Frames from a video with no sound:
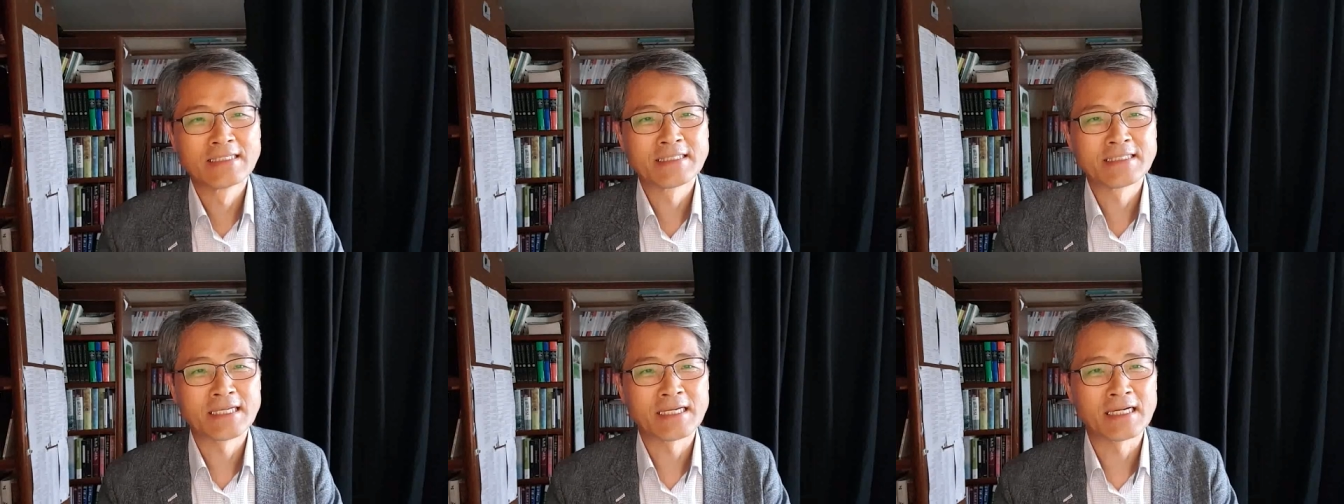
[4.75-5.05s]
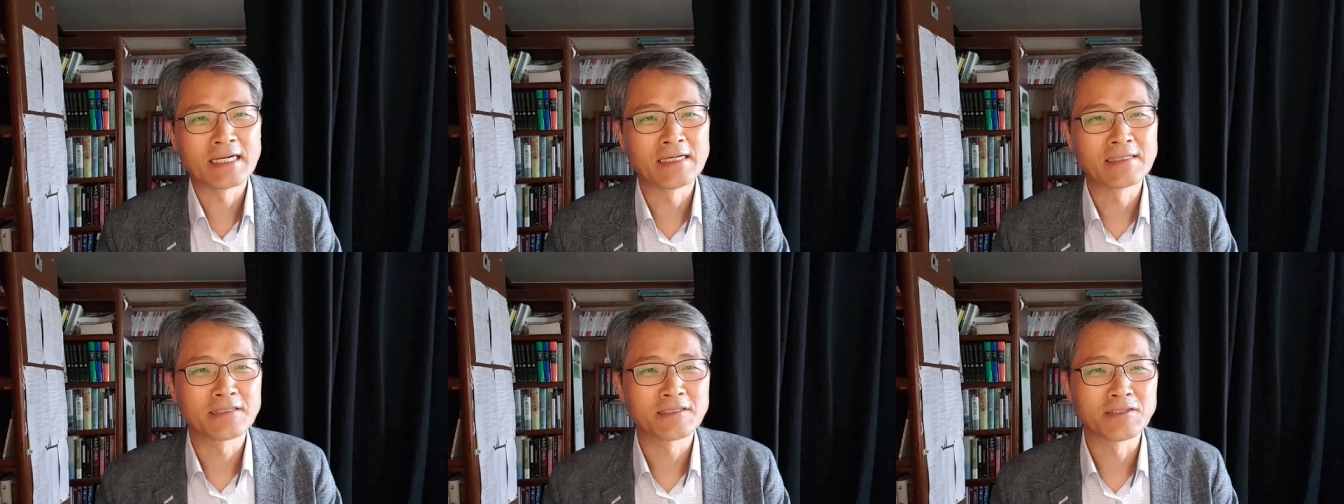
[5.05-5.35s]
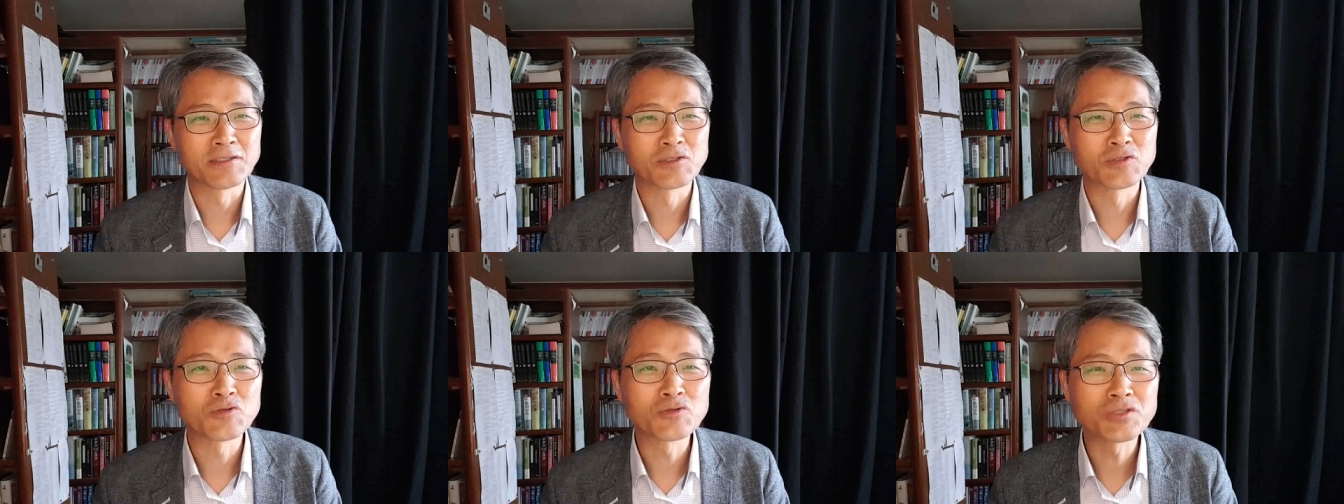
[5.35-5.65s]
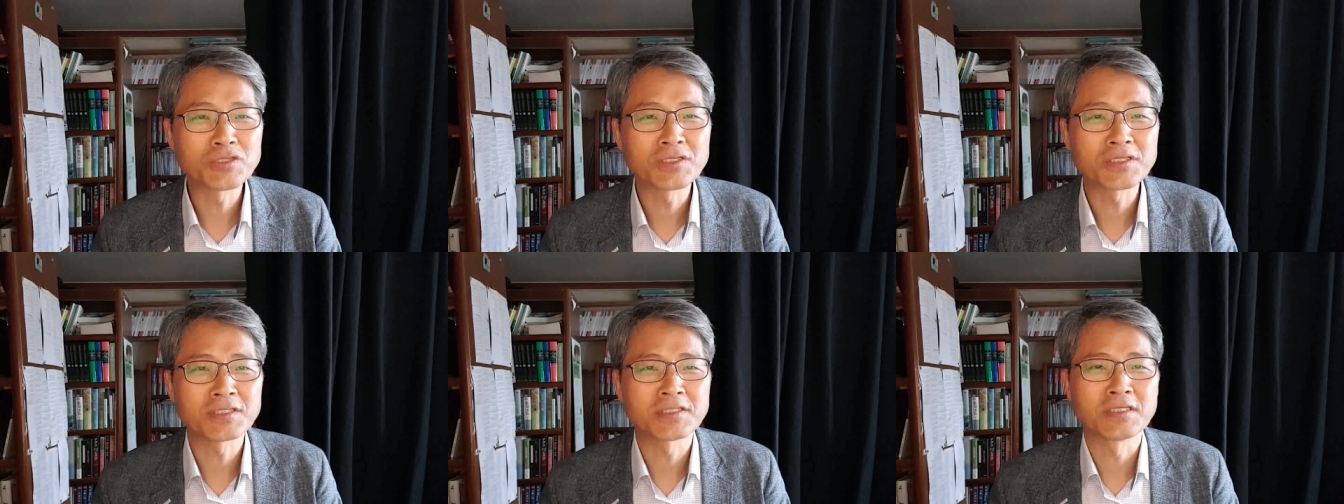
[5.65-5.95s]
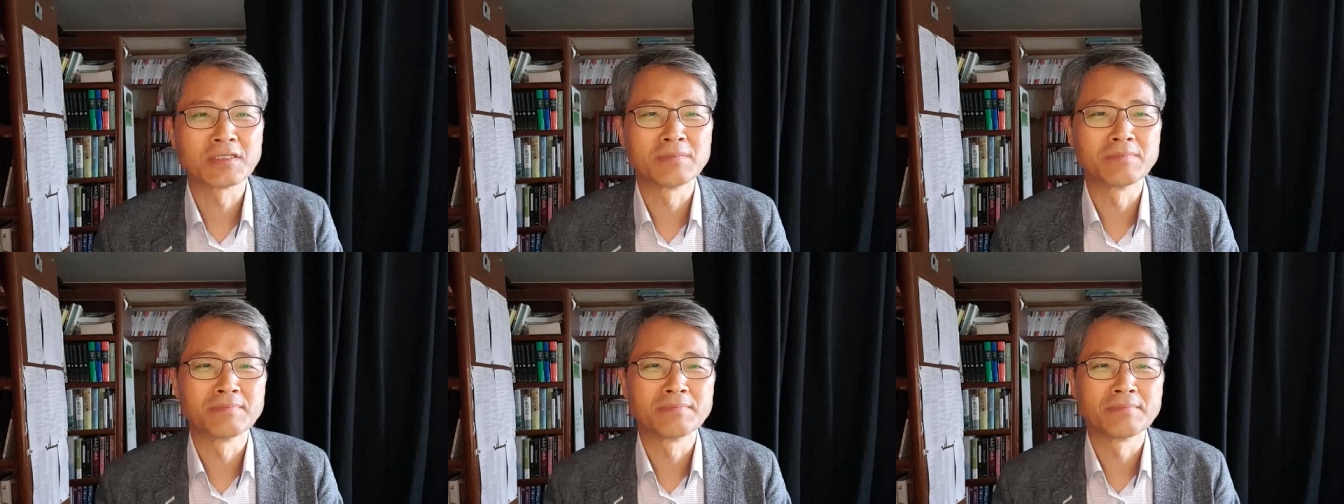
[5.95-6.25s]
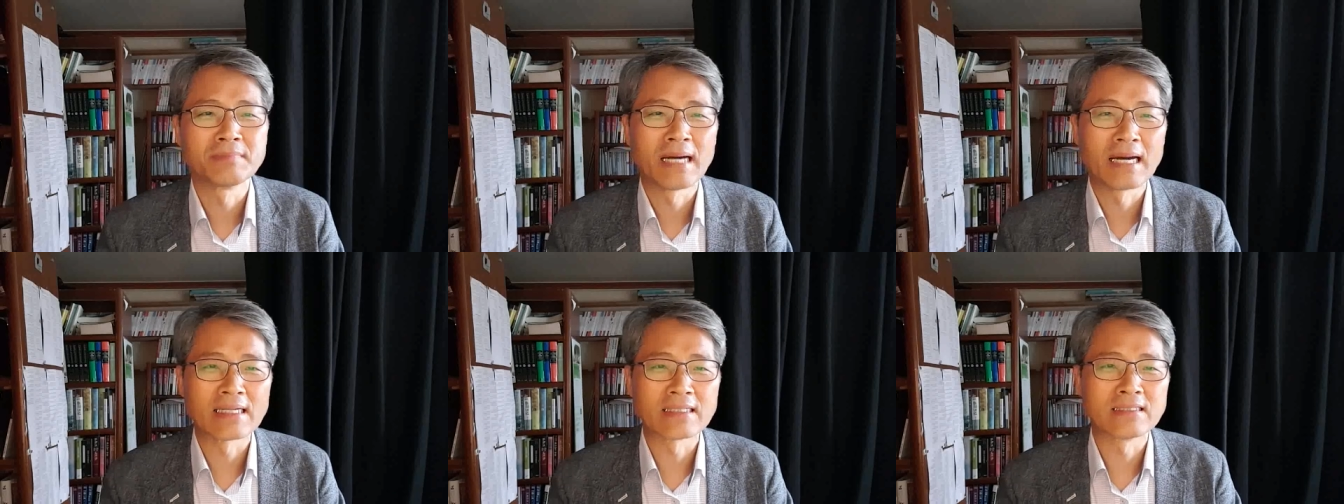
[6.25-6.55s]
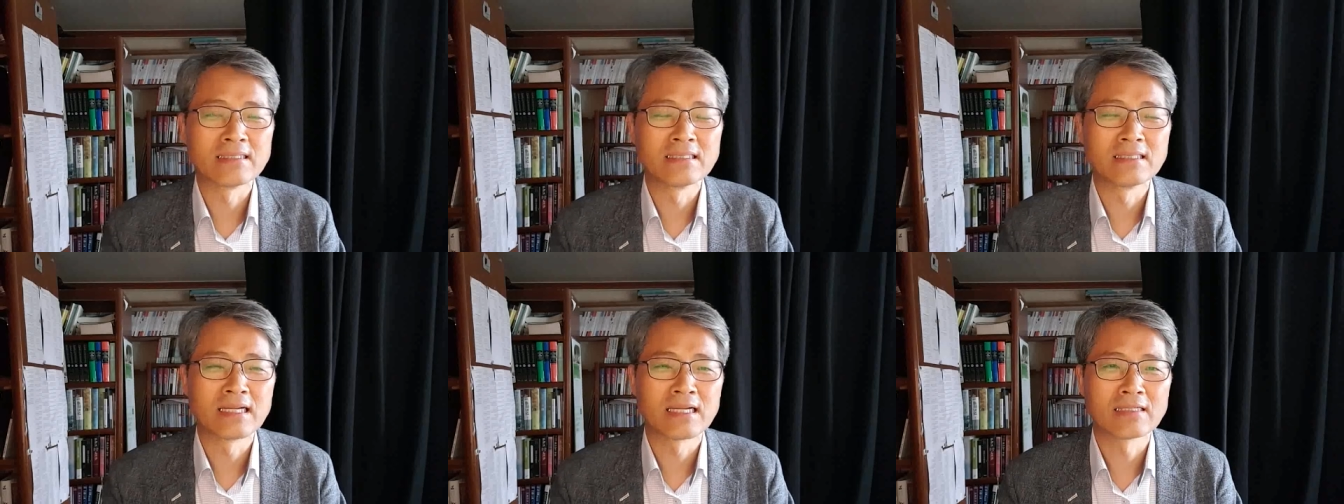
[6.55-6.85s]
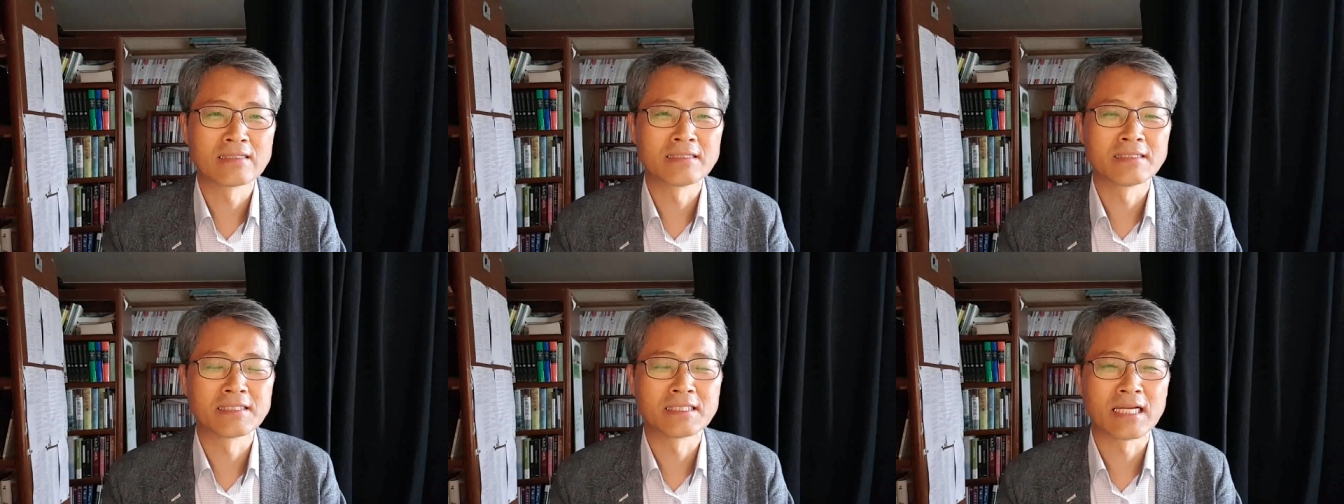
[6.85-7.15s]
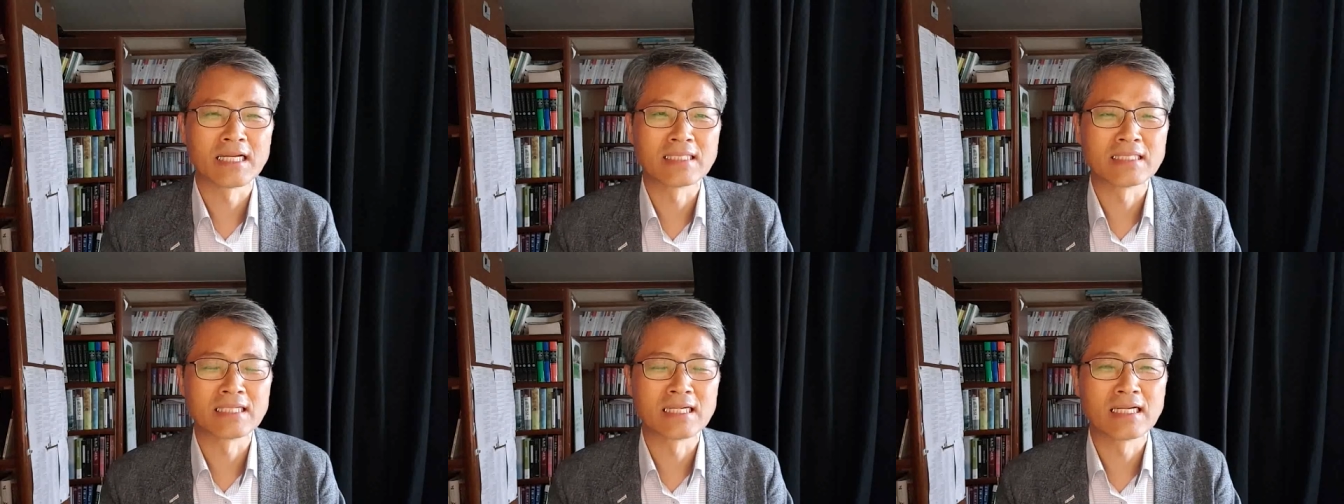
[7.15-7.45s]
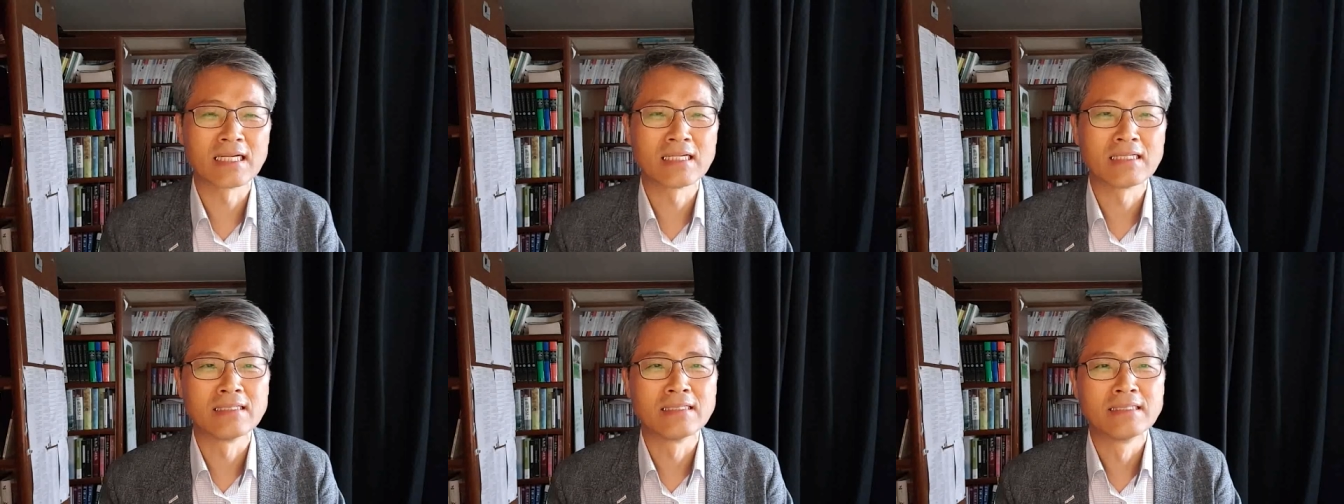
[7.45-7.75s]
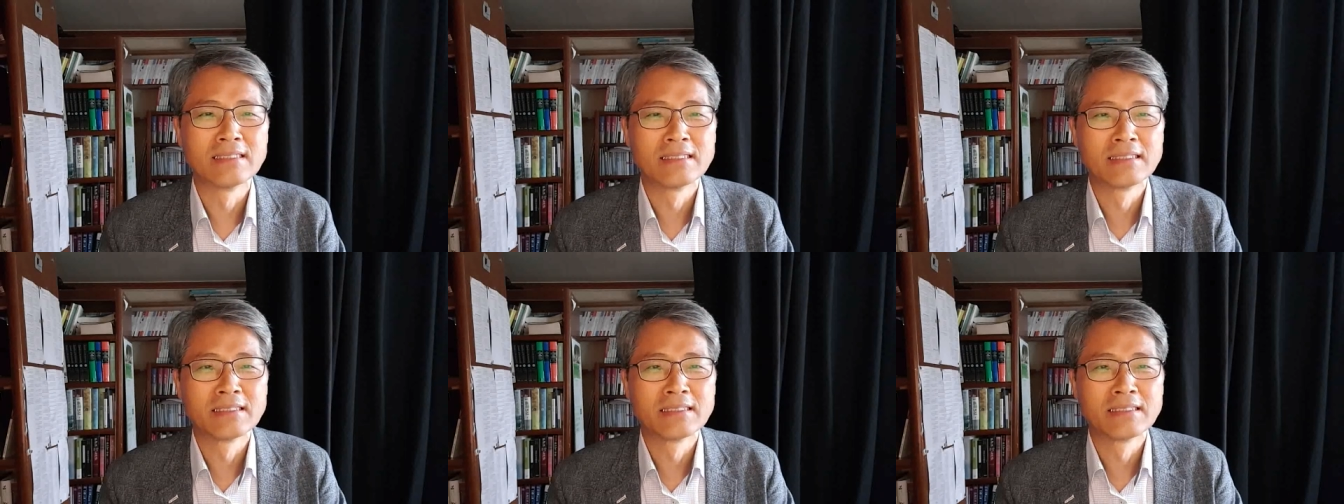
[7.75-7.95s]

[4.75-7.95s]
제가 어떤 추측성 말을 하는 것이 아니라